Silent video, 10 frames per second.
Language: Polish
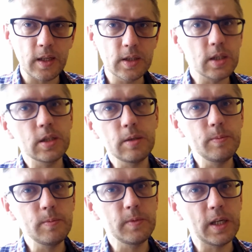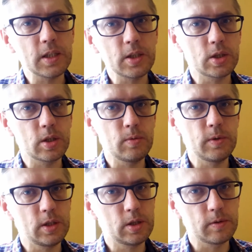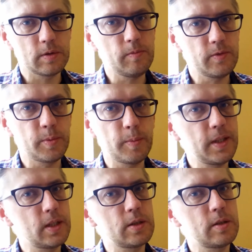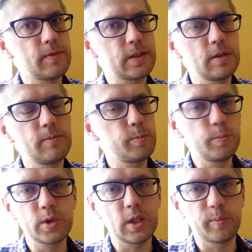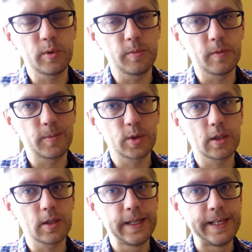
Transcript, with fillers: rzecz. I jakieś szczegóły też wspomina, że są ważne przed próbą, na przykład